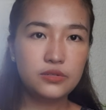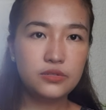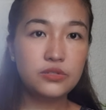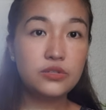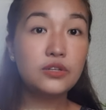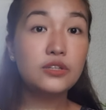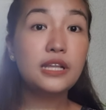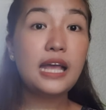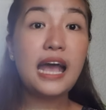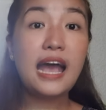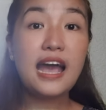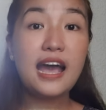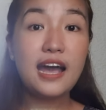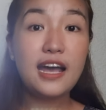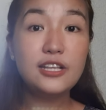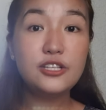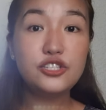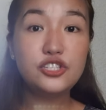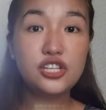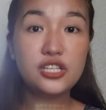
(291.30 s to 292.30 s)
So,
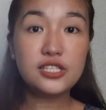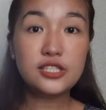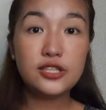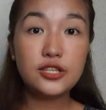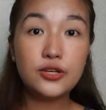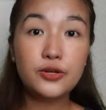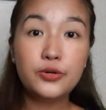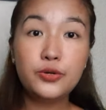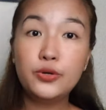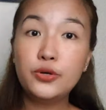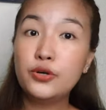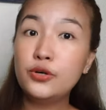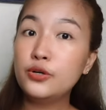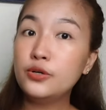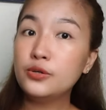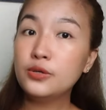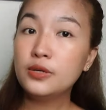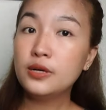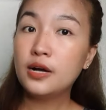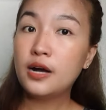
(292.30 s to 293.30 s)
na-adjust
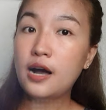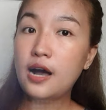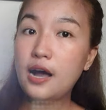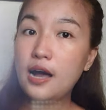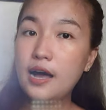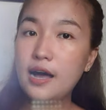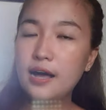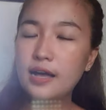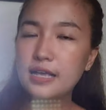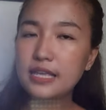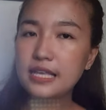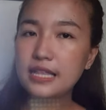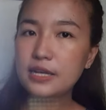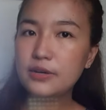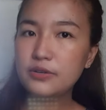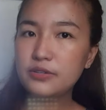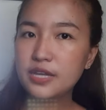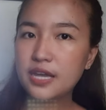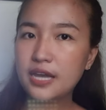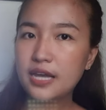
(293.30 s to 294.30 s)
yung uh,
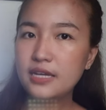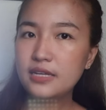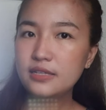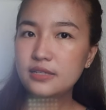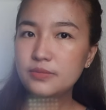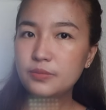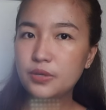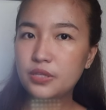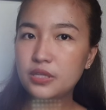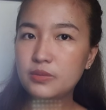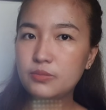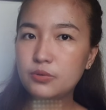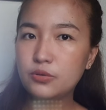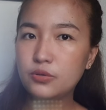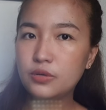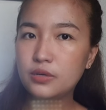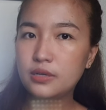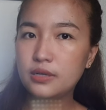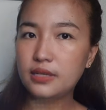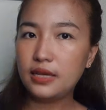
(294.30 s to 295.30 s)
ilaw niya. Pwede mong
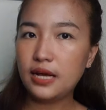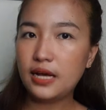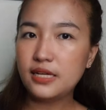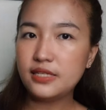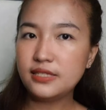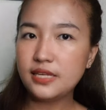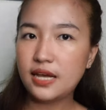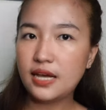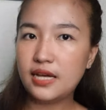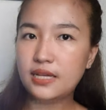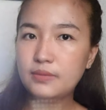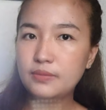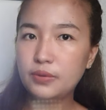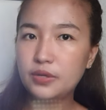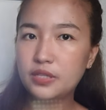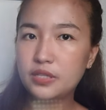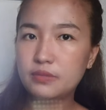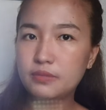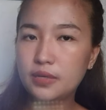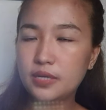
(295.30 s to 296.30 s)
lakasan,
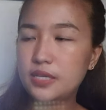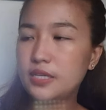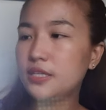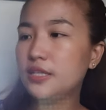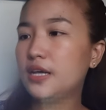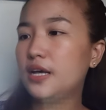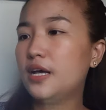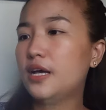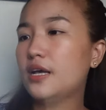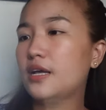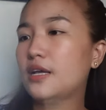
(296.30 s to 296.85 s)
pwede mahina.